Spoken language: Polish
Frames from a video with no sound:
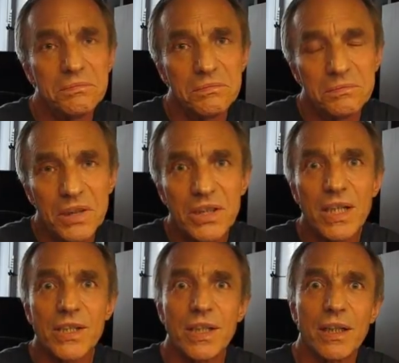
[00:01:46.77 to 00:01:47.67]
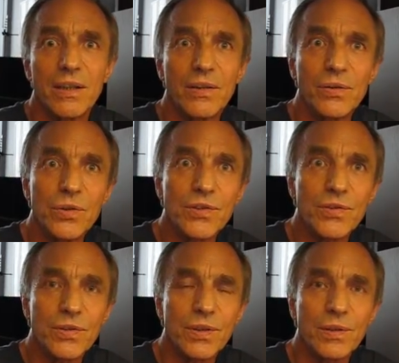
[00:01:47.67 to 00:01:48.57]
myślę, że
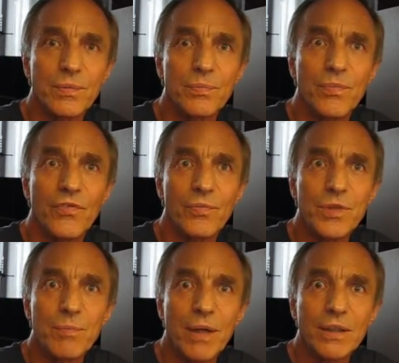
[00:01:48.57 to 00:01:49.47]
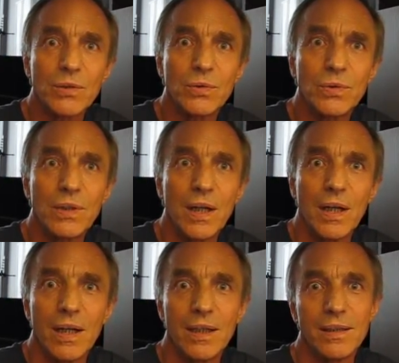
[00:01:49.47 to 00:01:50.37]
już y, w przypadku
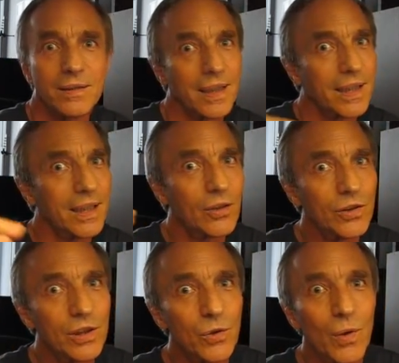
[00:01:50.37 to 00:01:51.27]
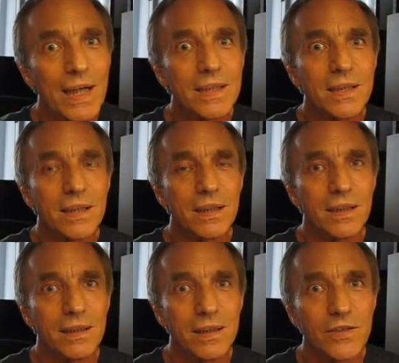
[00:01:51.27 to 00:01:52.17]
y, takiej
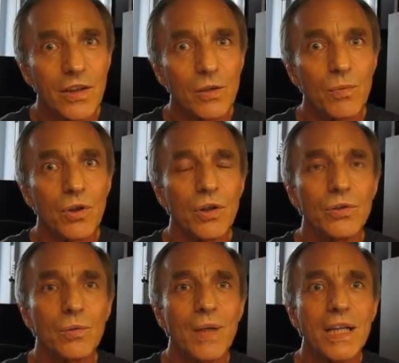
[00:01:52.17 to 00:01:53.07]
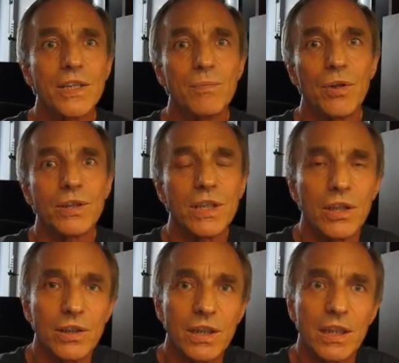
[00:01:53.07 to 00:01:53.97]
kontynuacji światopoglądu braci
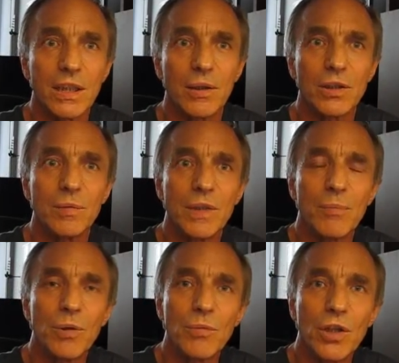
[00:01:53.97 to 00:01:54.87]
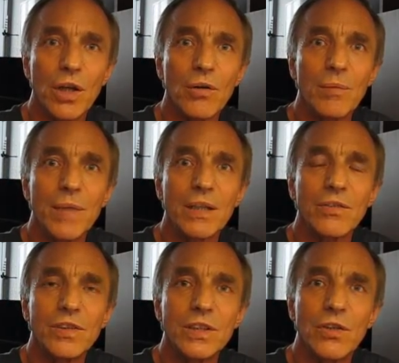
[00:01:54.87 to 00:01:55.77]
polskich o, tych, o tym napomknąłem,
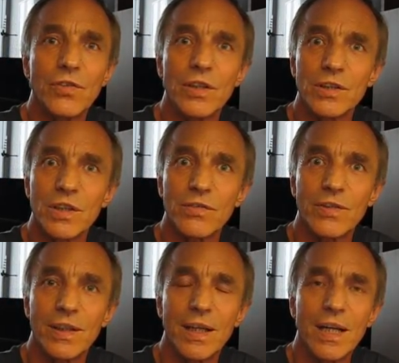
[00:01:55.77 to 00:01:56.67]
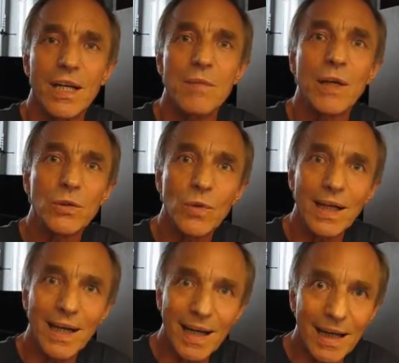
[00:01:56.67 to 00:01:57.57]
mianowicie o filozofii
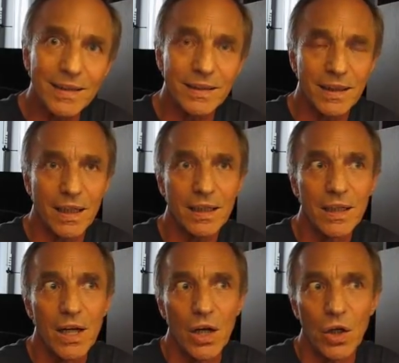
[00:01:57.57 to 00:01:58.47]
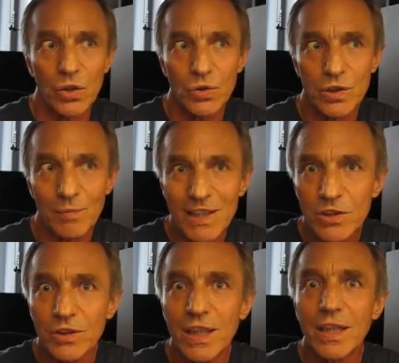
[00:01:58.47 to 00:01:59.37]
Immanuela Kanta. Otóż
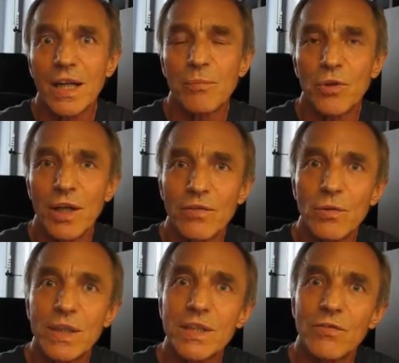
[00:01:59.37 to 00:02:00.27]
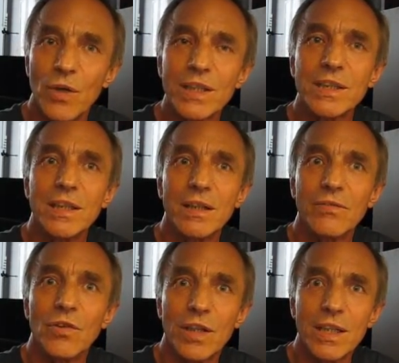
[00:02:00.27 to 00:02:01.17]
masoneria pojawiła się właśnie
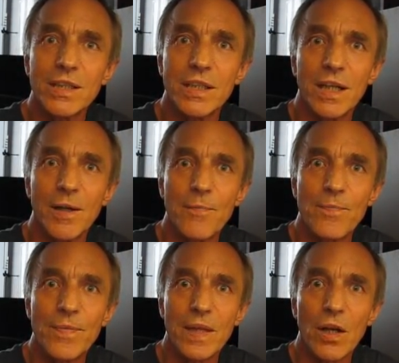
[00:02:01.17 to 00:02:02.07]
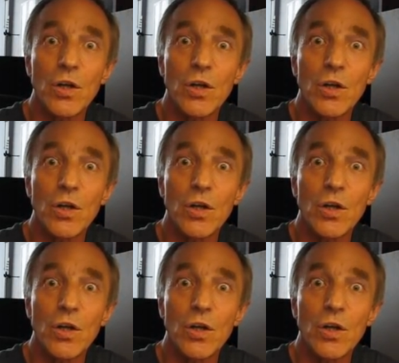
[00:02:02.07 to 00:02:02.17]
w okresie mm,